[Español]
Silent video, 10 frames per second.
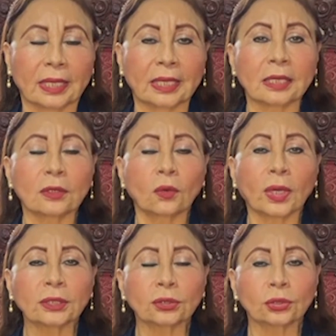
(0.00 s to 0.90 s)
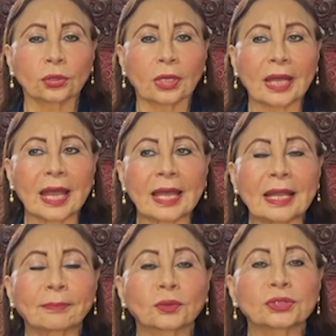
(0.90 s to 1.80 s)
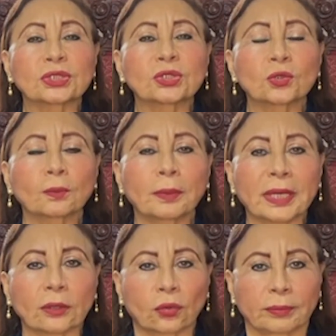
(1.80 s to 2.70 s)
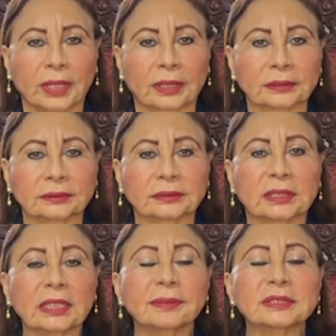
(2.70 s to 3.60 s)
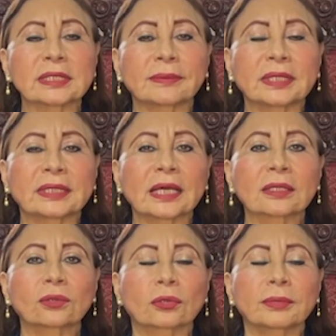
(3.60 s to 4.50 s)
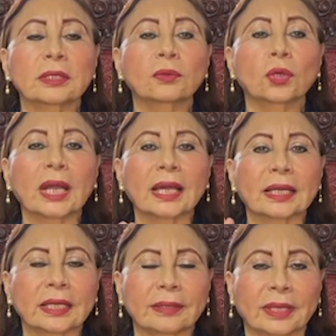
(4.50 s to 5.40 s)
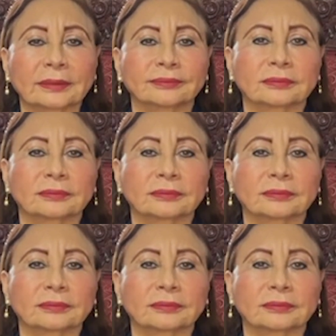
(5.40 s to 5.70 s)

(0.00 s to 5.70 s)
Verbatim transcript: En cuanto a la posición para dormir, Debes evitar dormir boca arriba.